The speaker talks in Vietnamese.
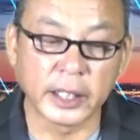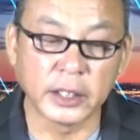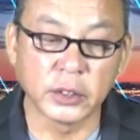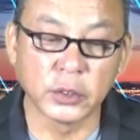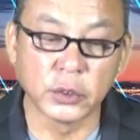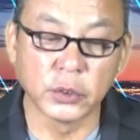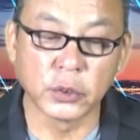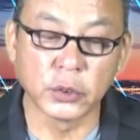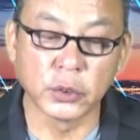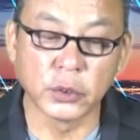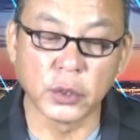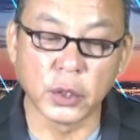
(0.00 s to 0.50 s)
cánh
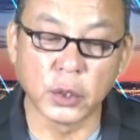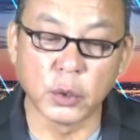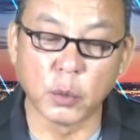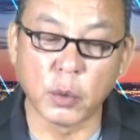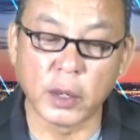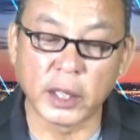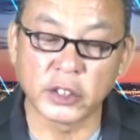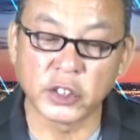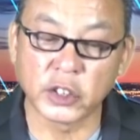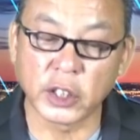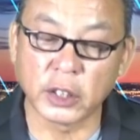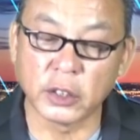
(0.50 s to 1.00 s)
xuống thủ đô
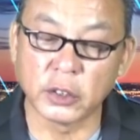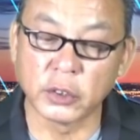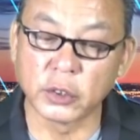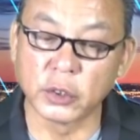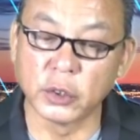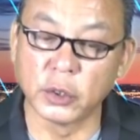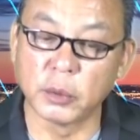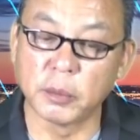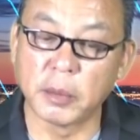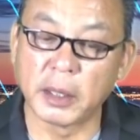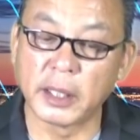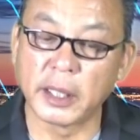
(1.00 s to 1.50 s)
Warsaw
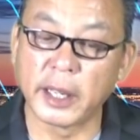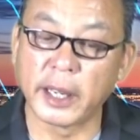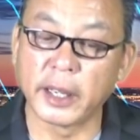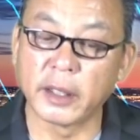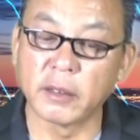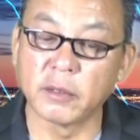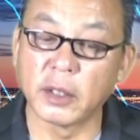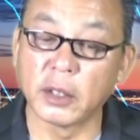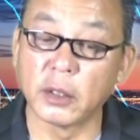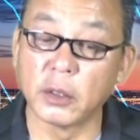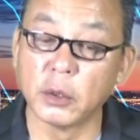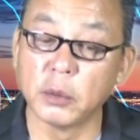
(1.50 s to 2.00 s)
của Ba
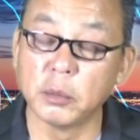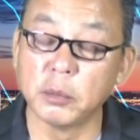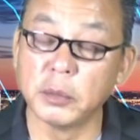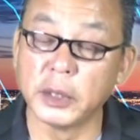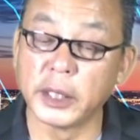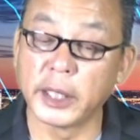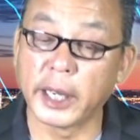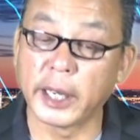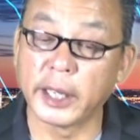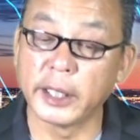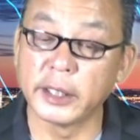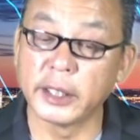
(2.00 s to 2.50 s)
Lan vào lúc
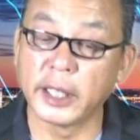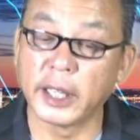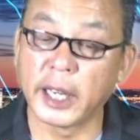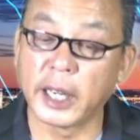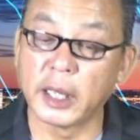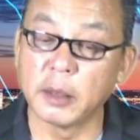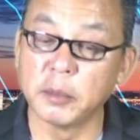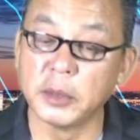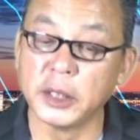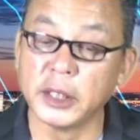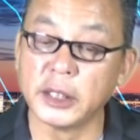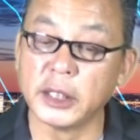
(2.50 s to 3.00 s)
12 giờ
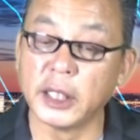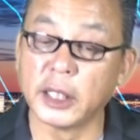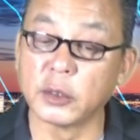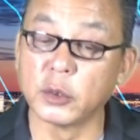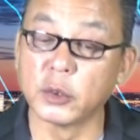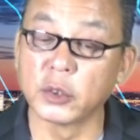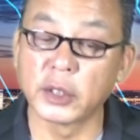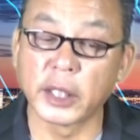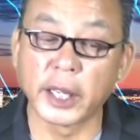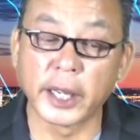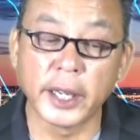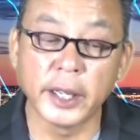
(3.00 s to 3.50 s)
20 giờ
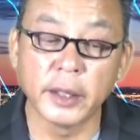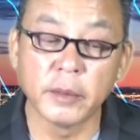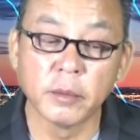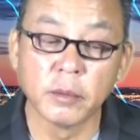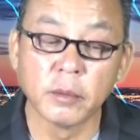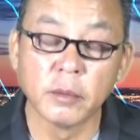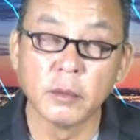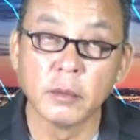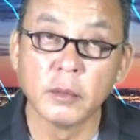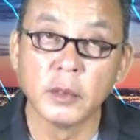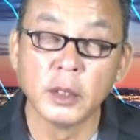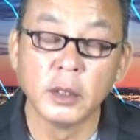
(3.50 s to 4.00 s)
quốc tế.
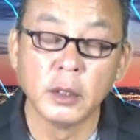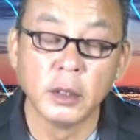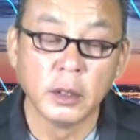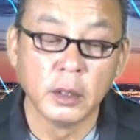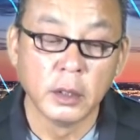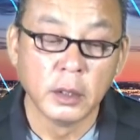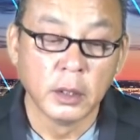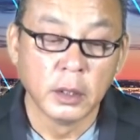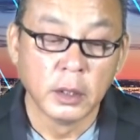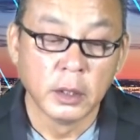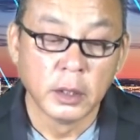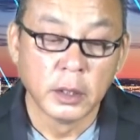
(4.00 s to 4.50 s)

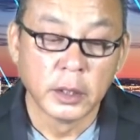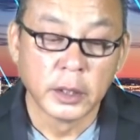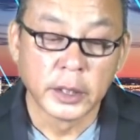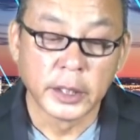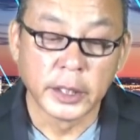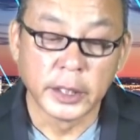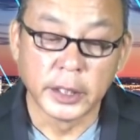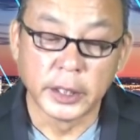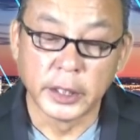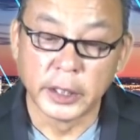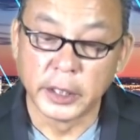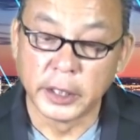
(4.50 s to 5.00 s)

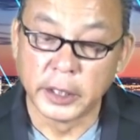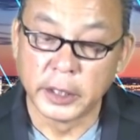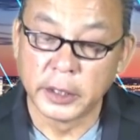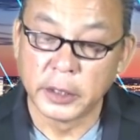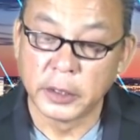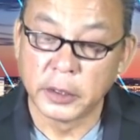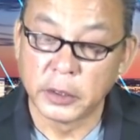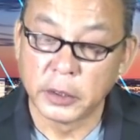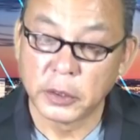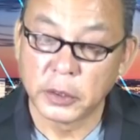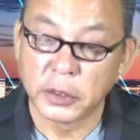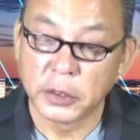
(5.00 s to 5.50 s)

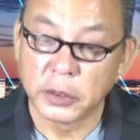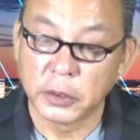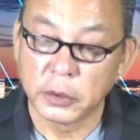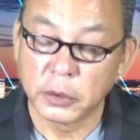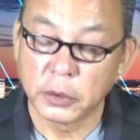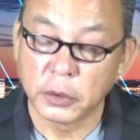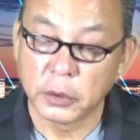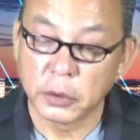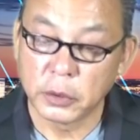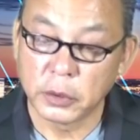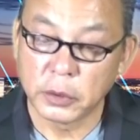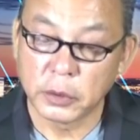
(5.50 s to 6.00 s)
Thì
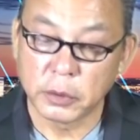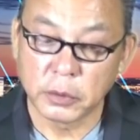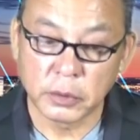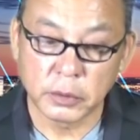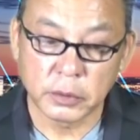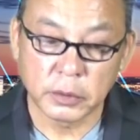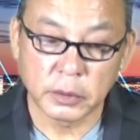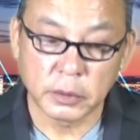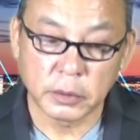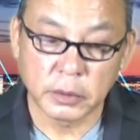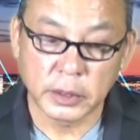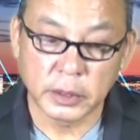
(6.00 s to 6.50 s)

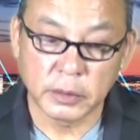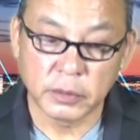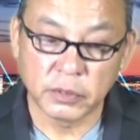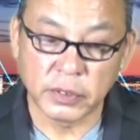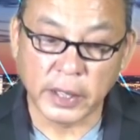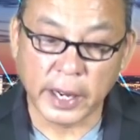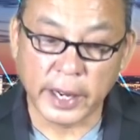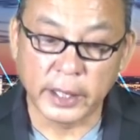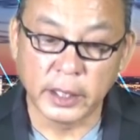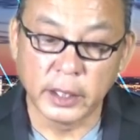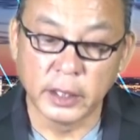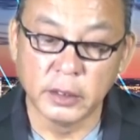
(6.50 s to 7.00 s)

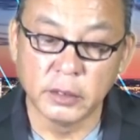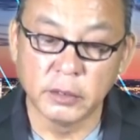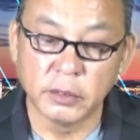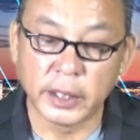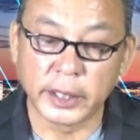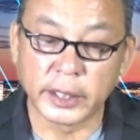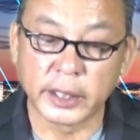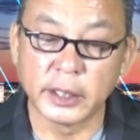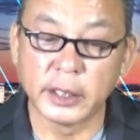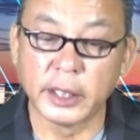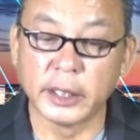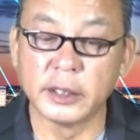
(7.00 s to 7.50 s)
phản ứng
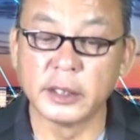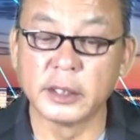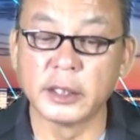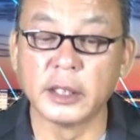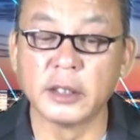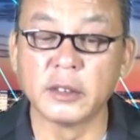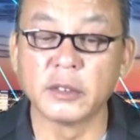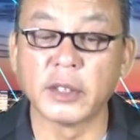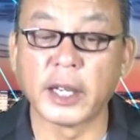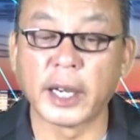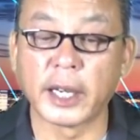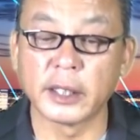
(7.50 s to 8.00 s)
về cái lệnh
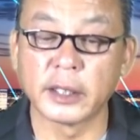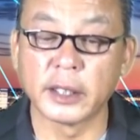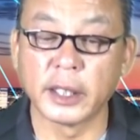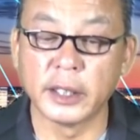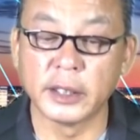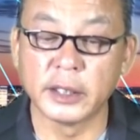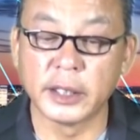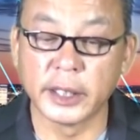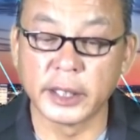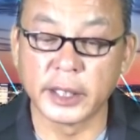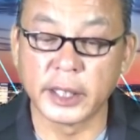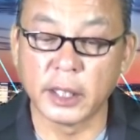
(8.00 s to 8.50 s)
trừng phạt
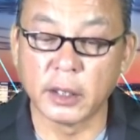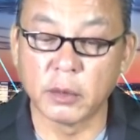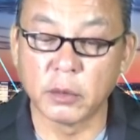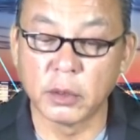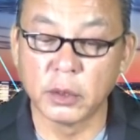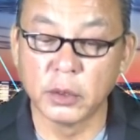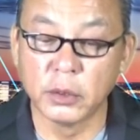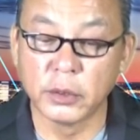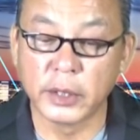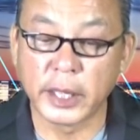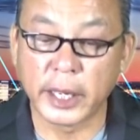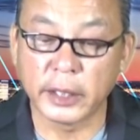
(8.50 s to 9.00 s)
này thì cái ông
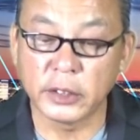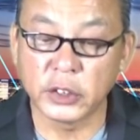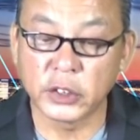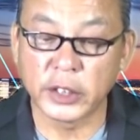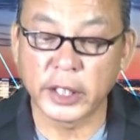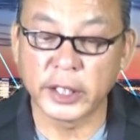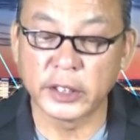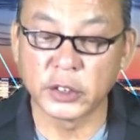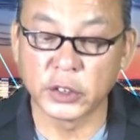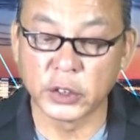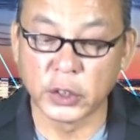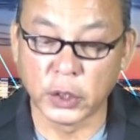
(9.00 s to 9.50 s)

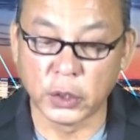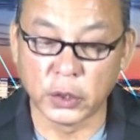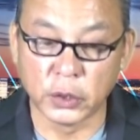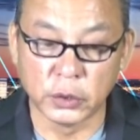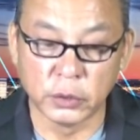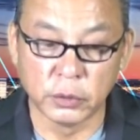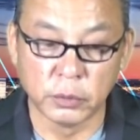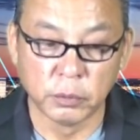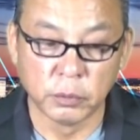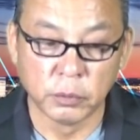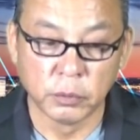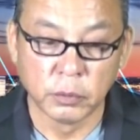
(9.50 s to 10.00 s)
Lukashenko
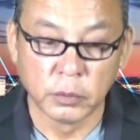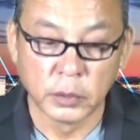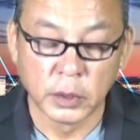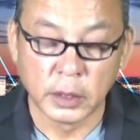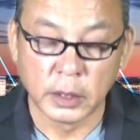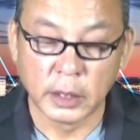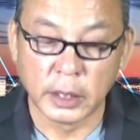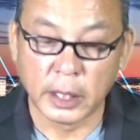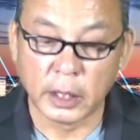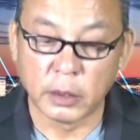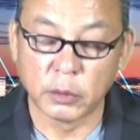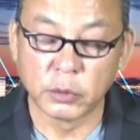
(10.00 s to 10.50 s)

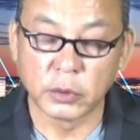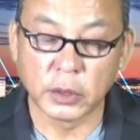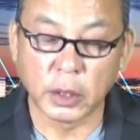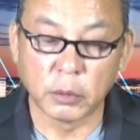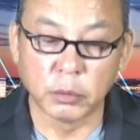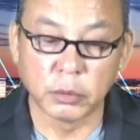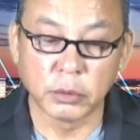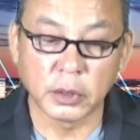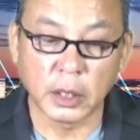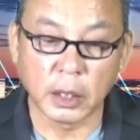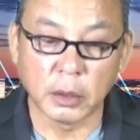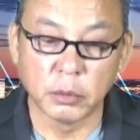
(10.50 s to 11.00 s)
là ông
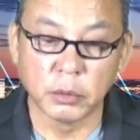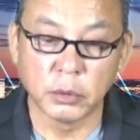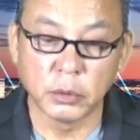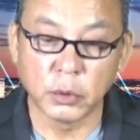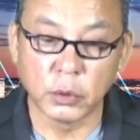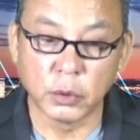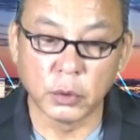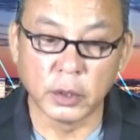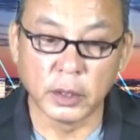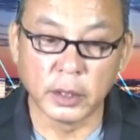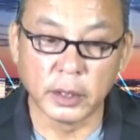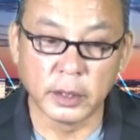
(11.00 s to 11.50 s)
tổng thống
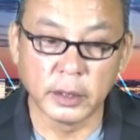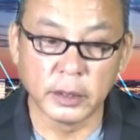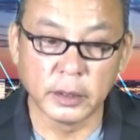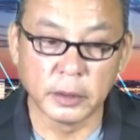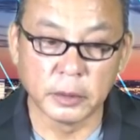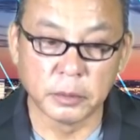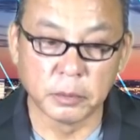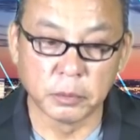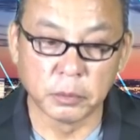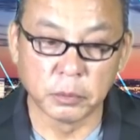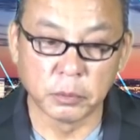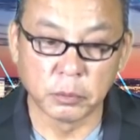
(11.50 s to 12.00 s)
của
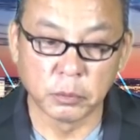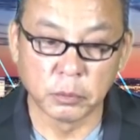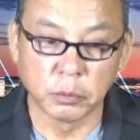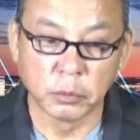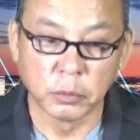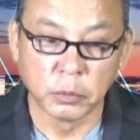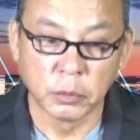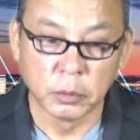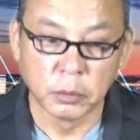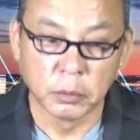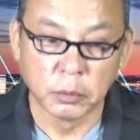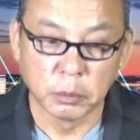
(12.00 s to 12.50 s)
um,
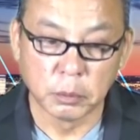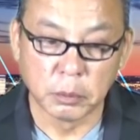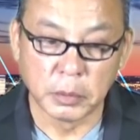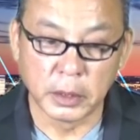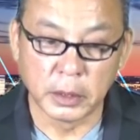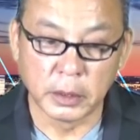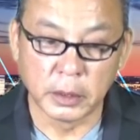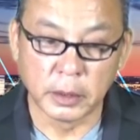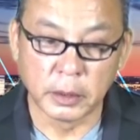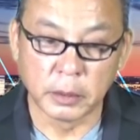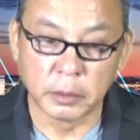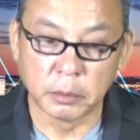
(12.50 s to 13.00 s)

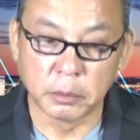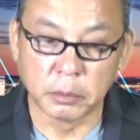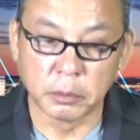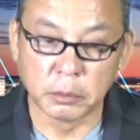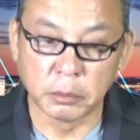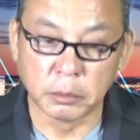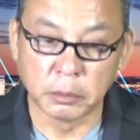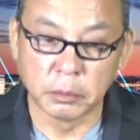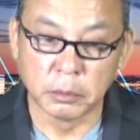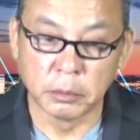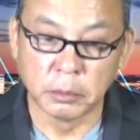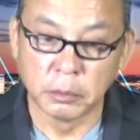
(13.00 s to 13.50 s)

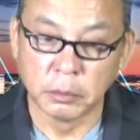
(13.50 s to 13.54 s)
um,